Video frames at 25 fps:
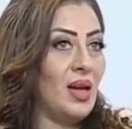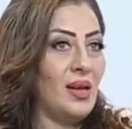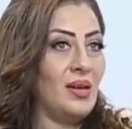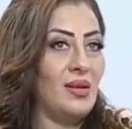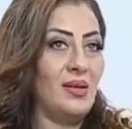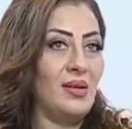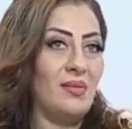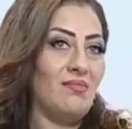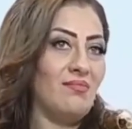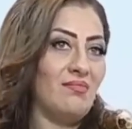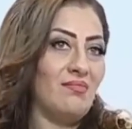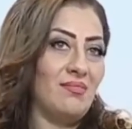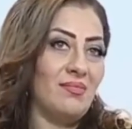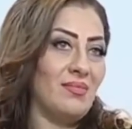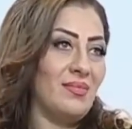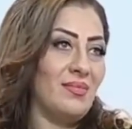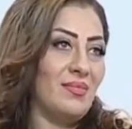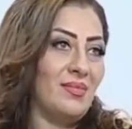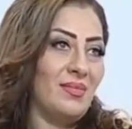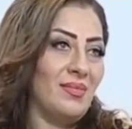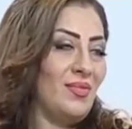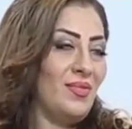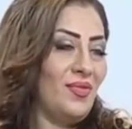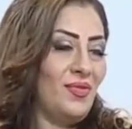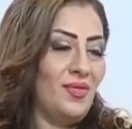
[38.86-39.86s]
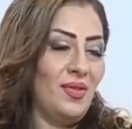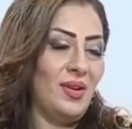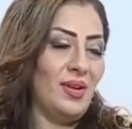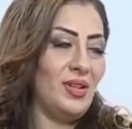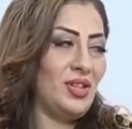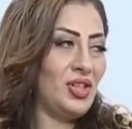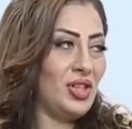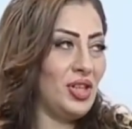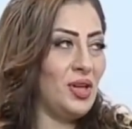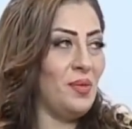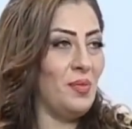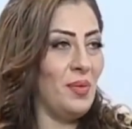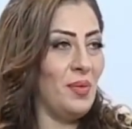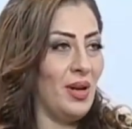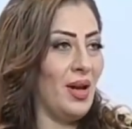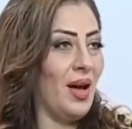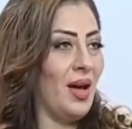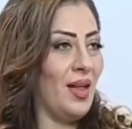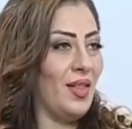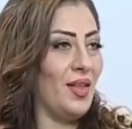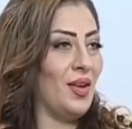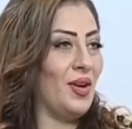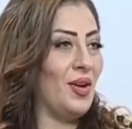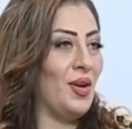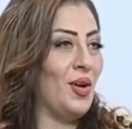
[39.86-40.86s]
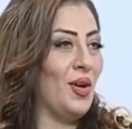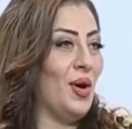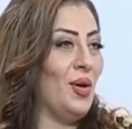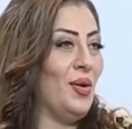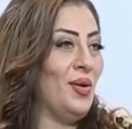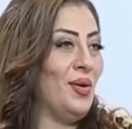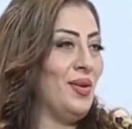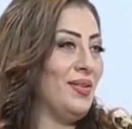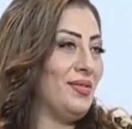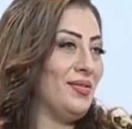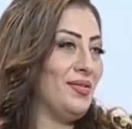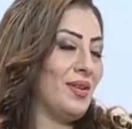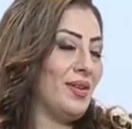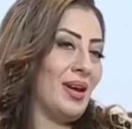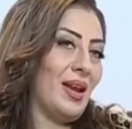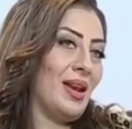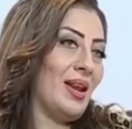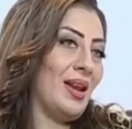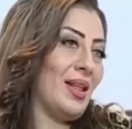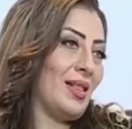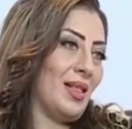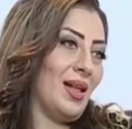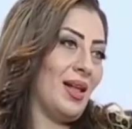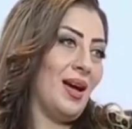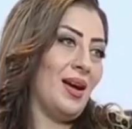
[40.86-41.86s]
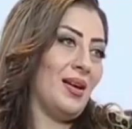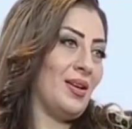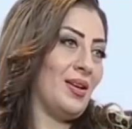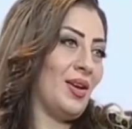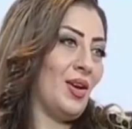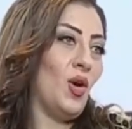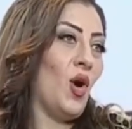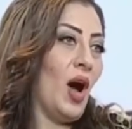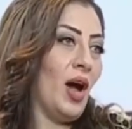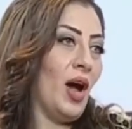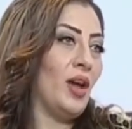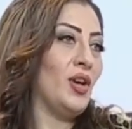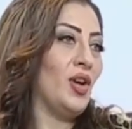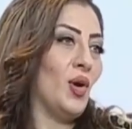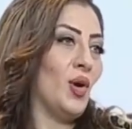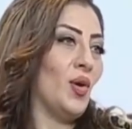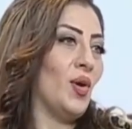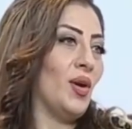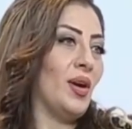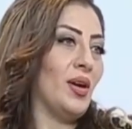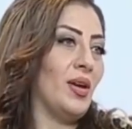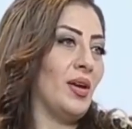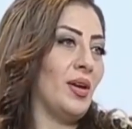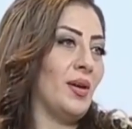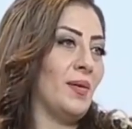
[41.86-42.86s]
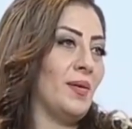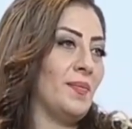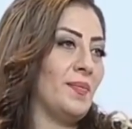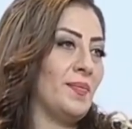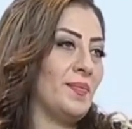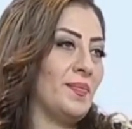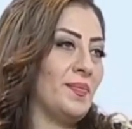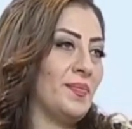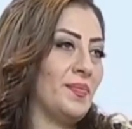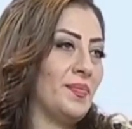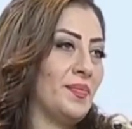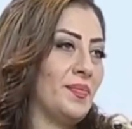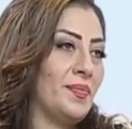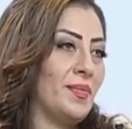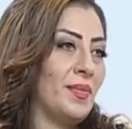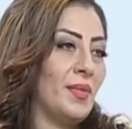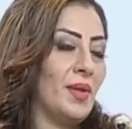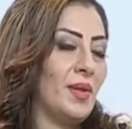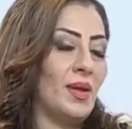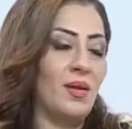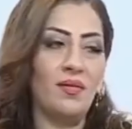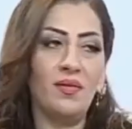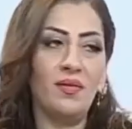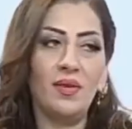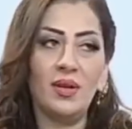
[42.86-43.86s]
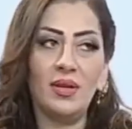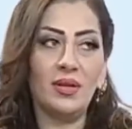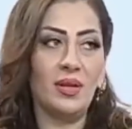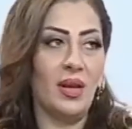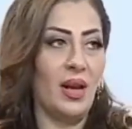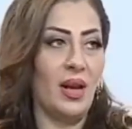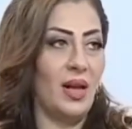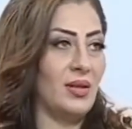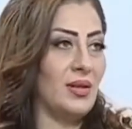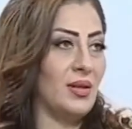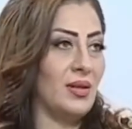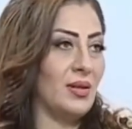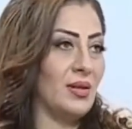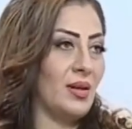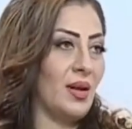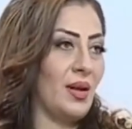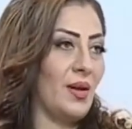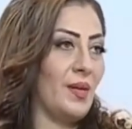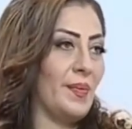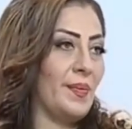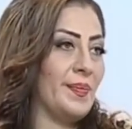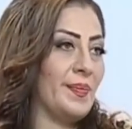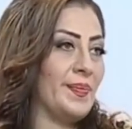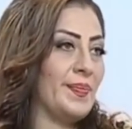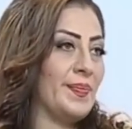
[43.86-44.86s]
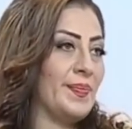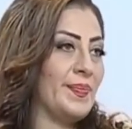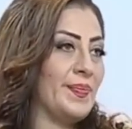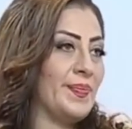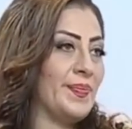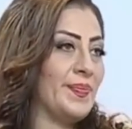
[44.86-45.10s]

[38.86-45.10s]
يعني شيء من هذا النوع فقالت له اني لو اني لو هي فطلعت هم طالب